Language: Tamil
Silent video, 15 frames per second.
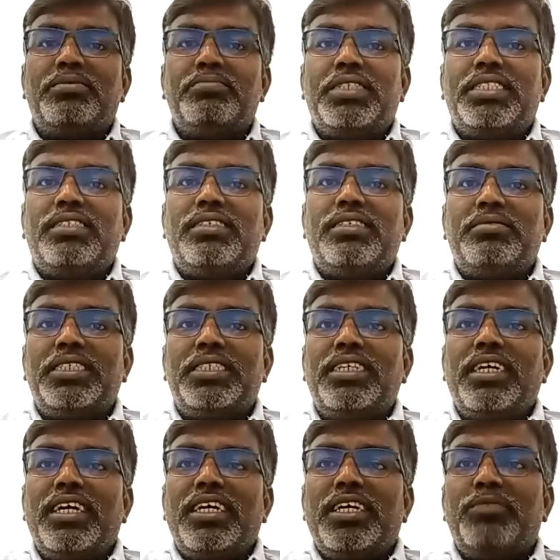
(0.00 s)
மற்ற
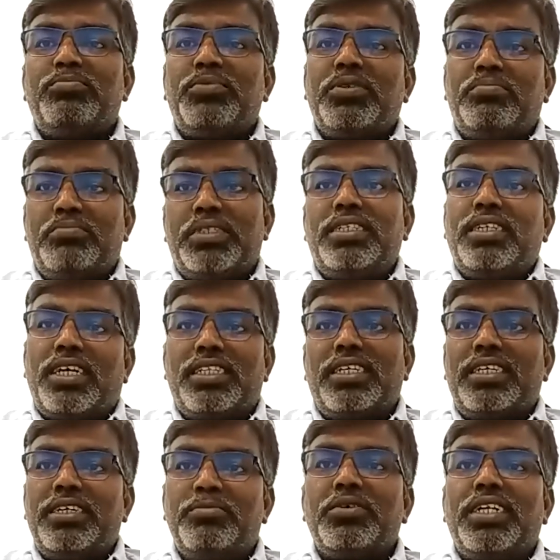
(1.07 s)
இப்போ பட் அதான்
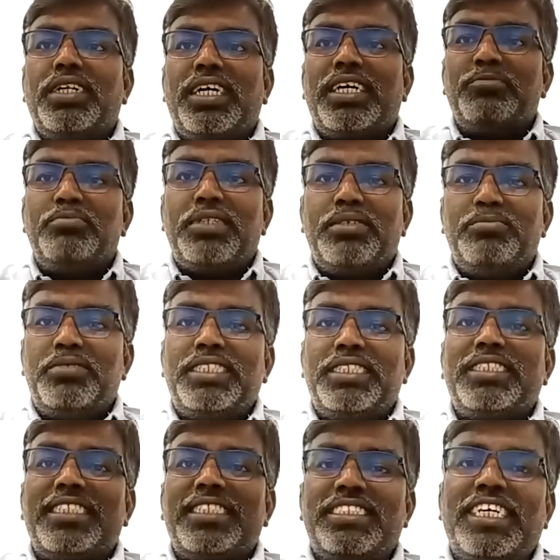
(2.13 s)
இப்போ நான் ரொம்ப ரொம்ப
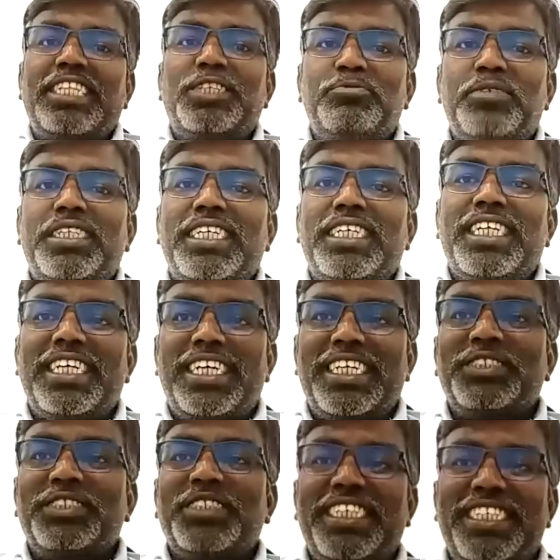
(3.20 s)
சாந்தமா இருக்கேன்
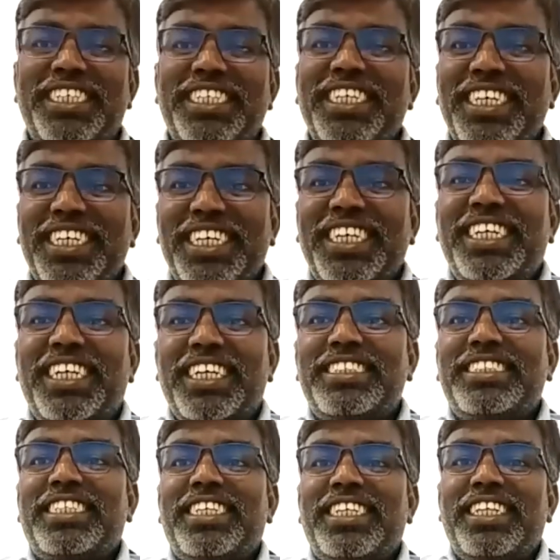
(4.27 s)
ஆக்சுவலா
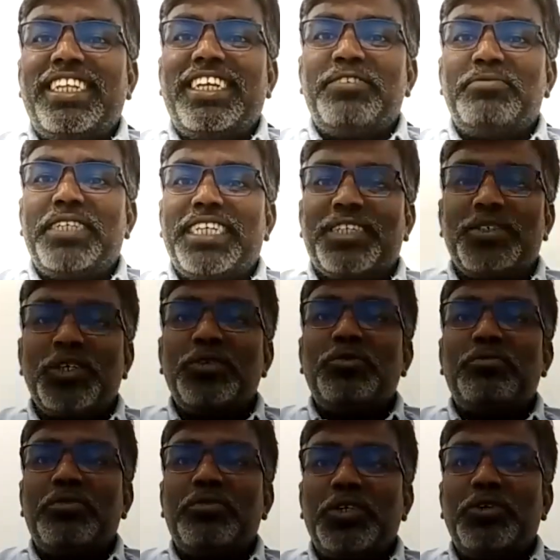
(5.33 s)
டென்ஷன் இல்லாம கோவ
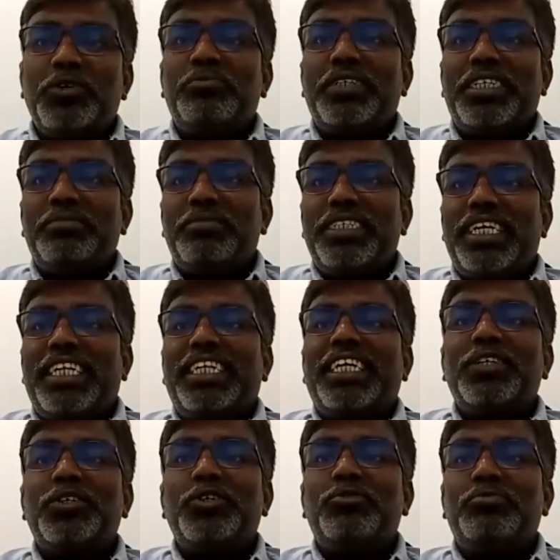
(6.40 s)
கோவப்படாம
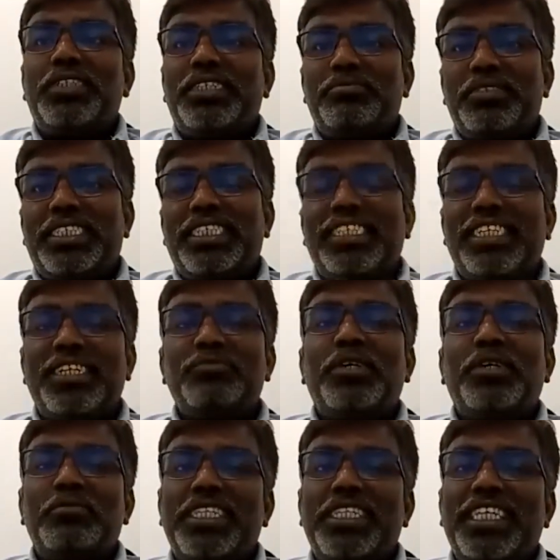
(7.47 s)
யாருக்கையும் கோவப்படாம ரொம்ப
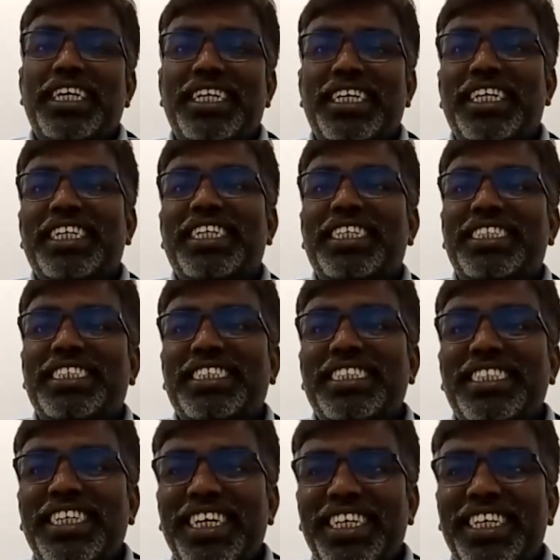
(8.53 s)
அமைதியா இருக்காங்க
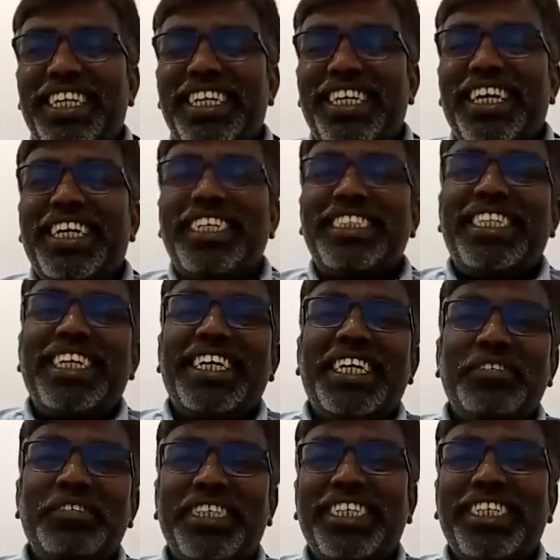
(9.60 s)
இருக்கிற இடம்
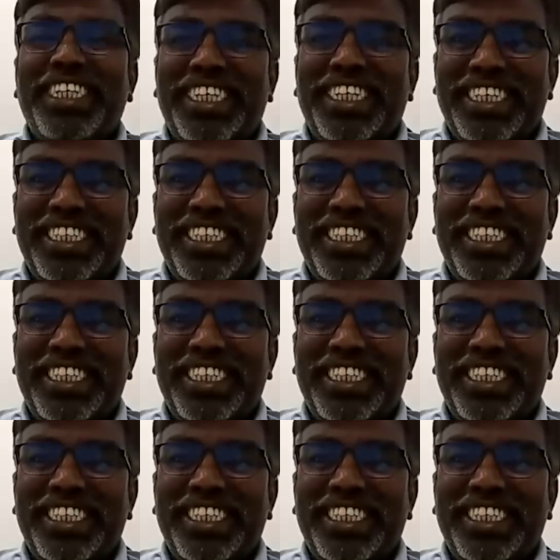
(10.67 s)
தெரியாம இருக்கு